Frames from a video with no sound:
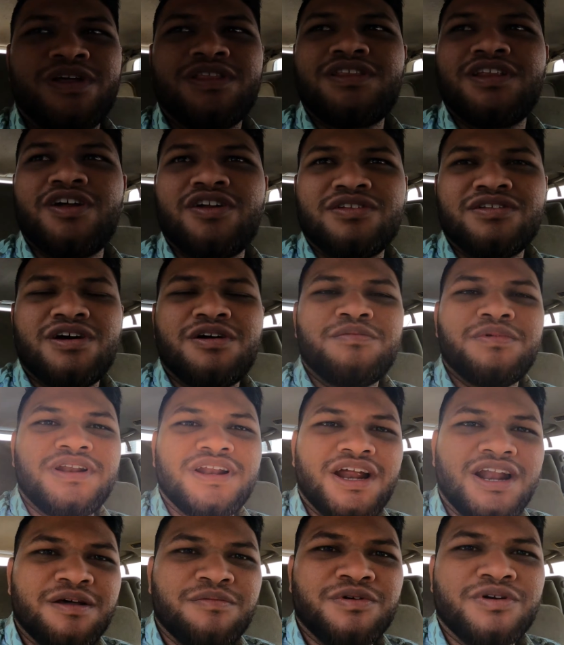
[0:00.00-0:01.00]
கொய்த்தில் இருந்தோம்
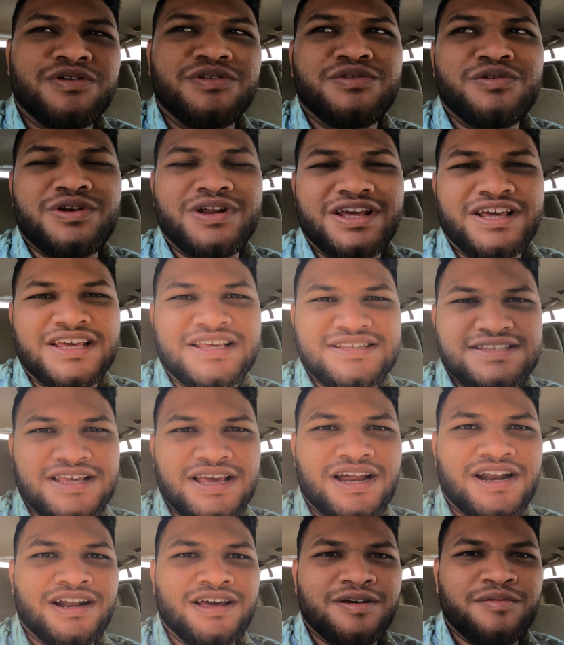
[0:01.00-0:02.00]
அப்படின்னா நமக்கு வந்து ஒரு
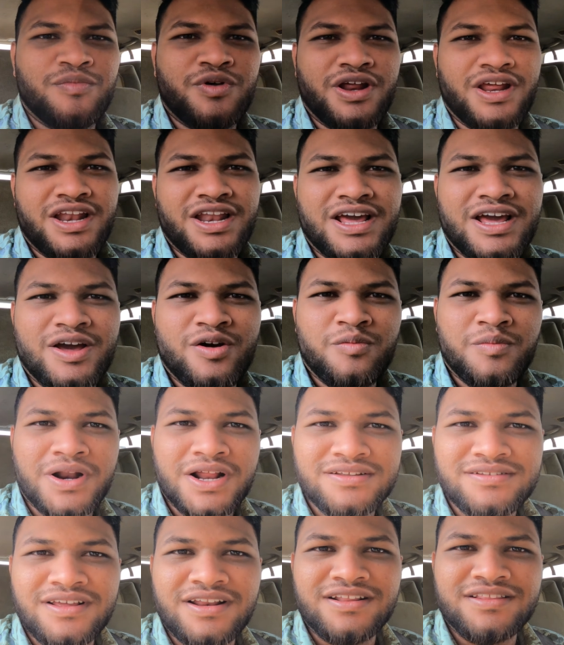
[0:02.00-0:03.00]
ஈஸியான முறையில்
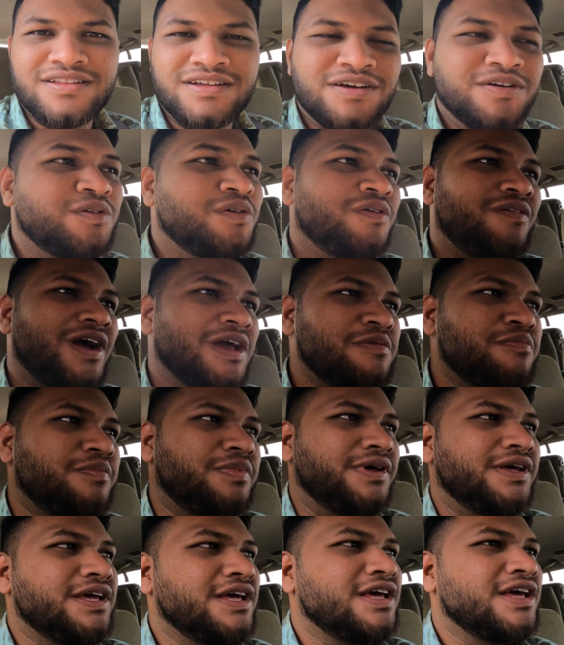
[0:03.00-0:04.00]
உமரா செய்கிறதுக்கு ஒரு
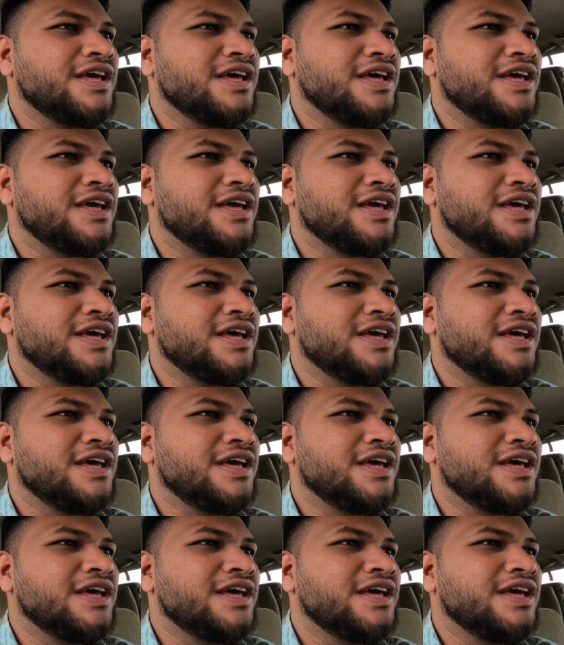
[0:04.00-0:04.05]
வாய்ப்பு